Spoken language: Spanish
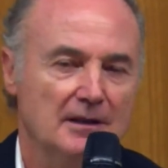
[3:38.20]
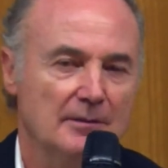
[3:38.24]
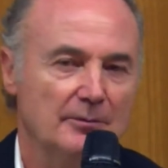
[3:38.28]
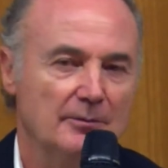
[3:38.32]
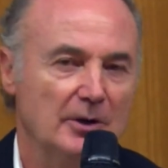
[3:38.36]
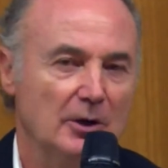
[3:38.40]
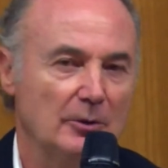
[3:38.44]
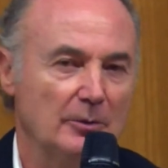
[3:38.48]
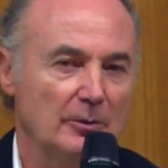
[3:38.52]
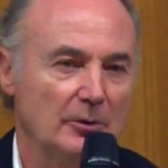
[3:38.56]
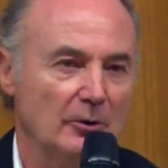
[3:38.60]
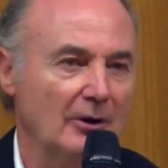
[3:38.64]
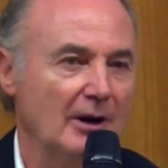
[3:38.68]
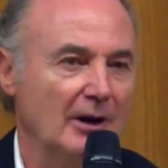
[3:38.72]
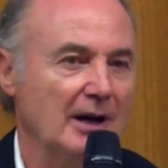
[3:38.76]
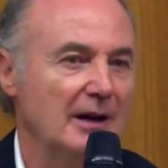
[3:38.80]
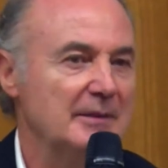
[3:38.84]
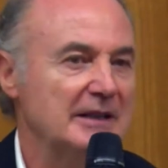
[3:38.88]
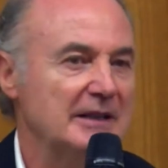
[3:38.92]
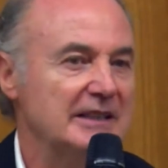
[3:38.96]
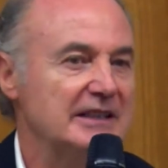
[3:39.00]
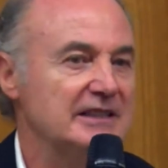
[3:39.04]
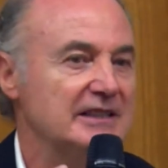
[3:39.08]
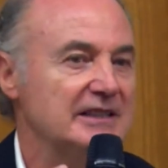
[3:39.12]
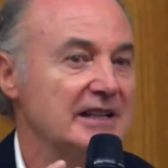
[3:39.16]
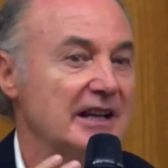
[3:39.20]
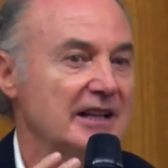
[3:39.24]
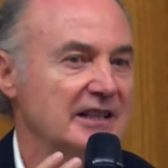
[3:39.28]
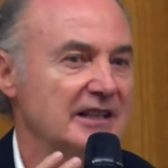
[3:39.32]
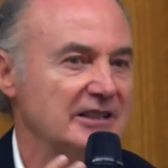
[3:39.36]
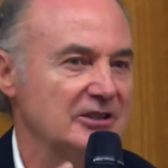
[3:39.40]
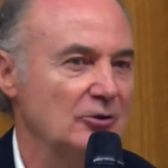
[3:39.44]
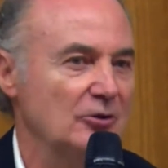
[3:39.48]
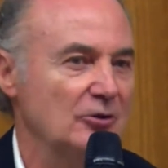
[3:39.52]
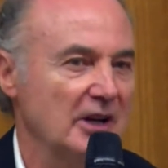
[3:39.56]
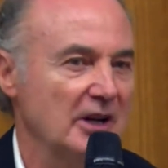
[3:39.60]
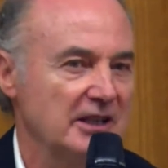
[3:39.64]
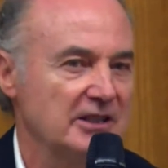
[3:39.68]
pero probablemente es la
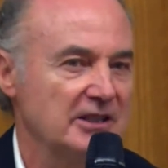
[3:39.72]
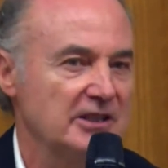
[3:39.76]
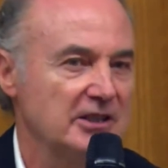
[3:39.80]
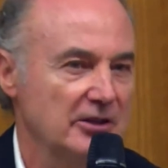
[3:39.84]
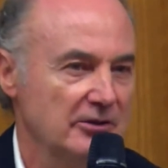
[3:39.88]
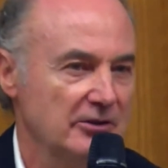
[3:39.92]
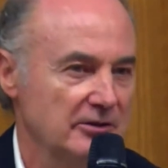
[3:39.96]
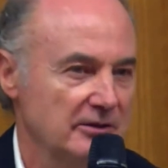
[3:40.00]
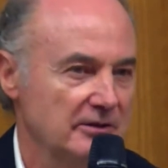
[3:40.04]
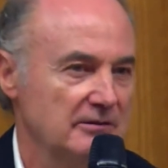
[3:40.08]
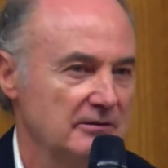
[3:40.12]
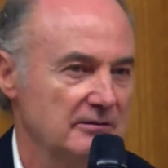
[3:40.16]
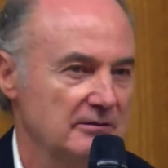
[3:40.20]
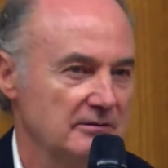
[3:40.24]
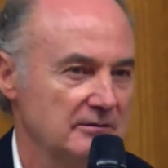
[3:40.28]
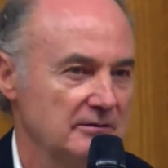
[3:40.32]
desconexión,